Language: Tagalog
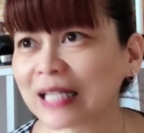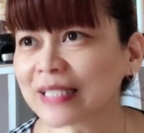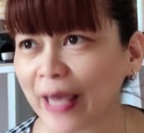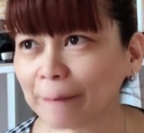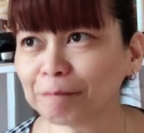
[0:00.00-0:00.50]

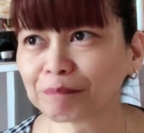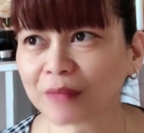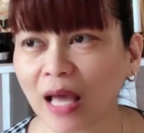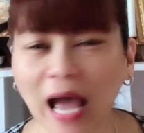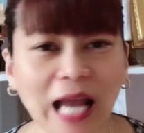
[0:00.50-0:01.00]
kasi
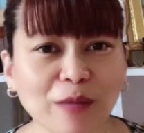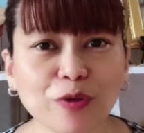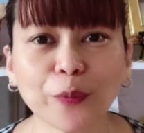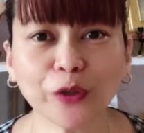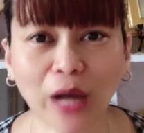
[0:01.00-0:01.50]
alam niyo
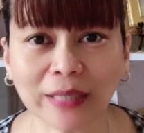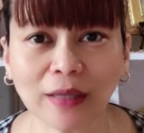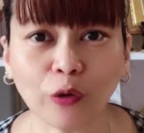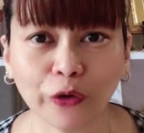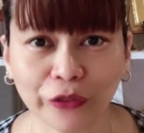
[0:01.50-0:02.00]
po yung
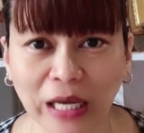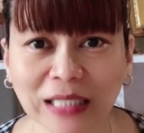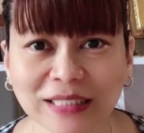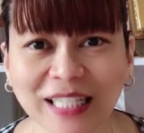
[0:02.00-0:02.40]
anaconda?